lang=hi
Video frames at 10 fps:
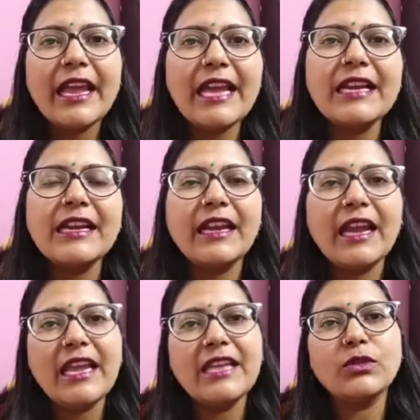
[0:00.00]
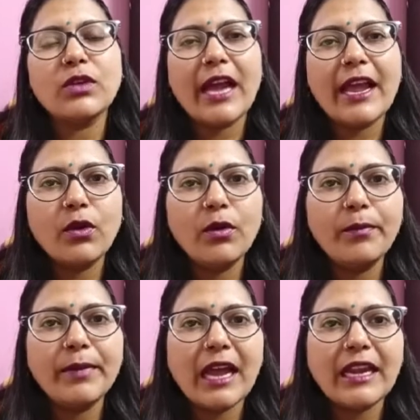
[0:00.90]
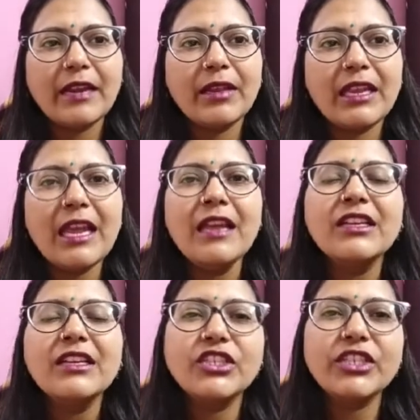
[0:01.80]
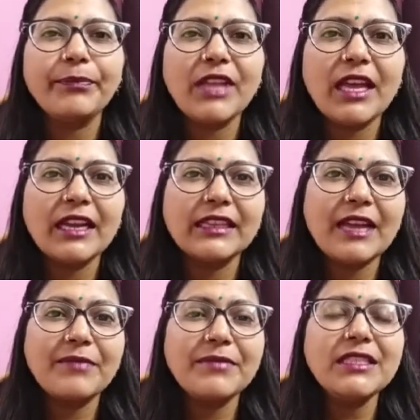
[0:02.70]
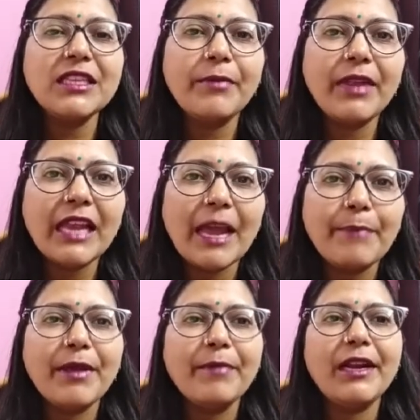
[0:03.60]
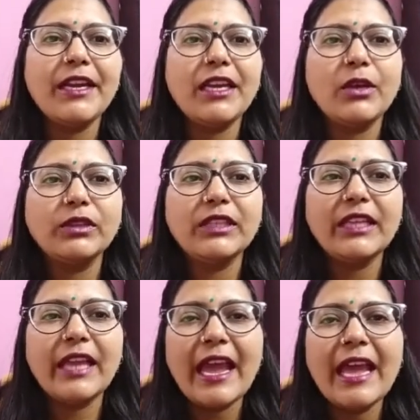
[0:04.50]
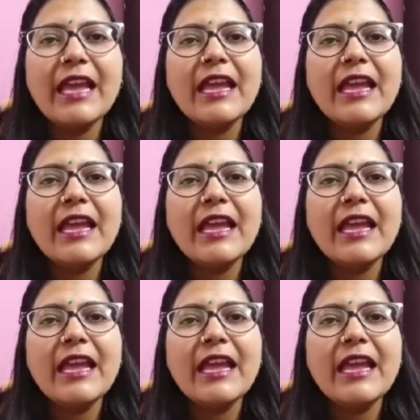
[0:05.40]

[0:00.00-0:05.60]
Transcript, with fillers: एक नए सुकाय को बनाने की क्षमता रखता है मीन्स इनमें कैपेबिलिटी होती है